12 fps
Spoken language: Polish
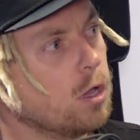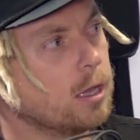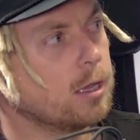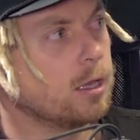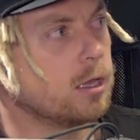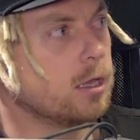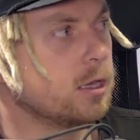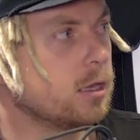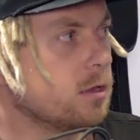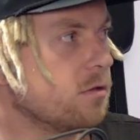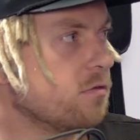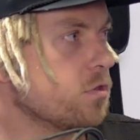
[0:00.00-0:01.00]

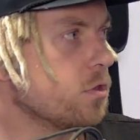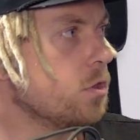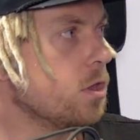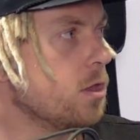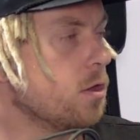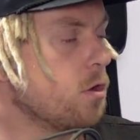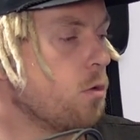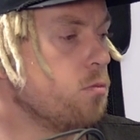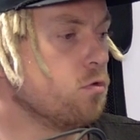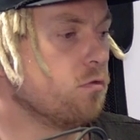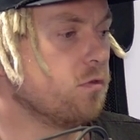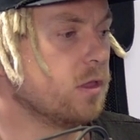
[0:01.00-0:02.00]
E, wcześniej nie
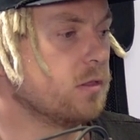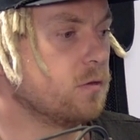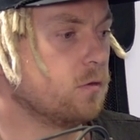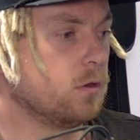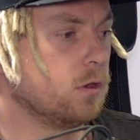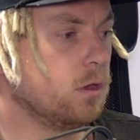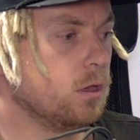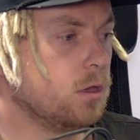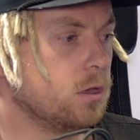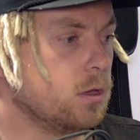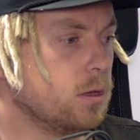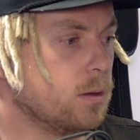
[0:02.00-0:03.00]
robił, więc,
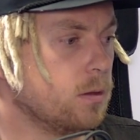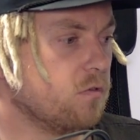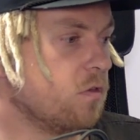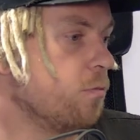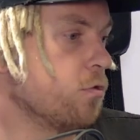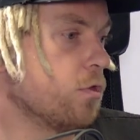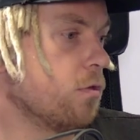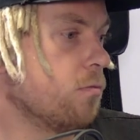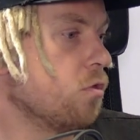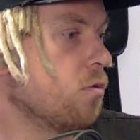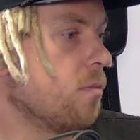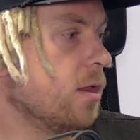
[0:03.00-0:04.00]
e, więc poszedłem
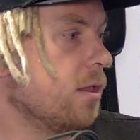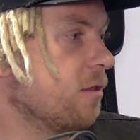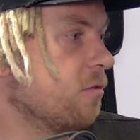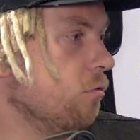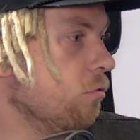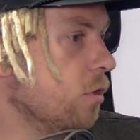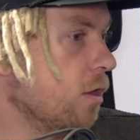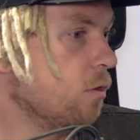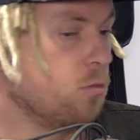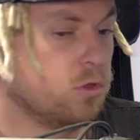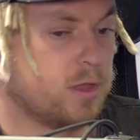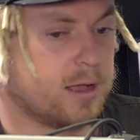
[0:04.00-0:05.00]
normalnie na studia, no
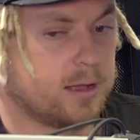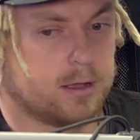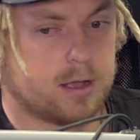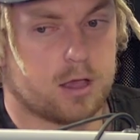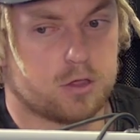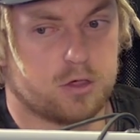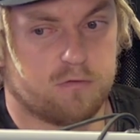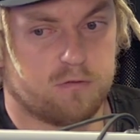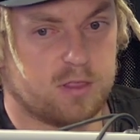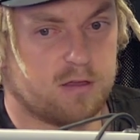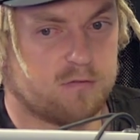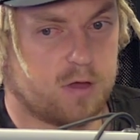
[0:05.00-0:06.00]
bo taka się
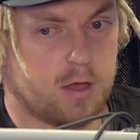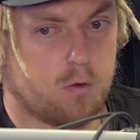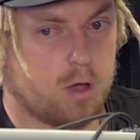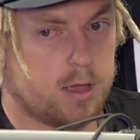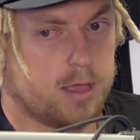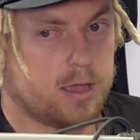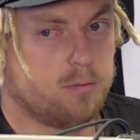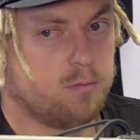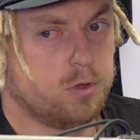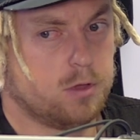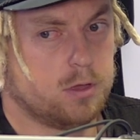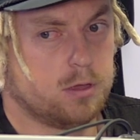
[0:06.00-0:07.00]
wydawała
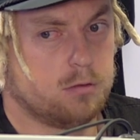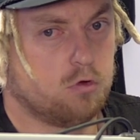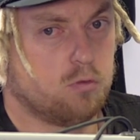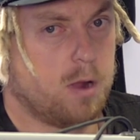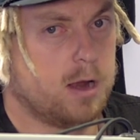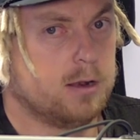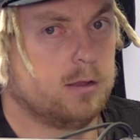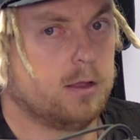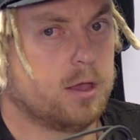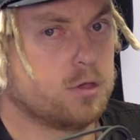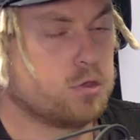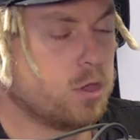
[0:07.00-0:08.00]
jakby
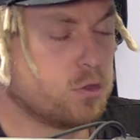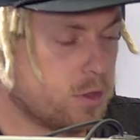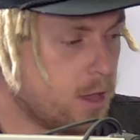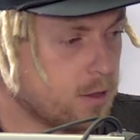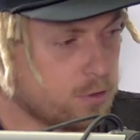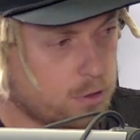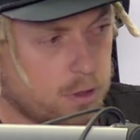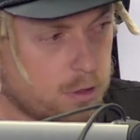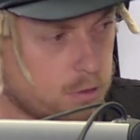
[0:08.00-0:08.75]
normalna rzecz, tak, że,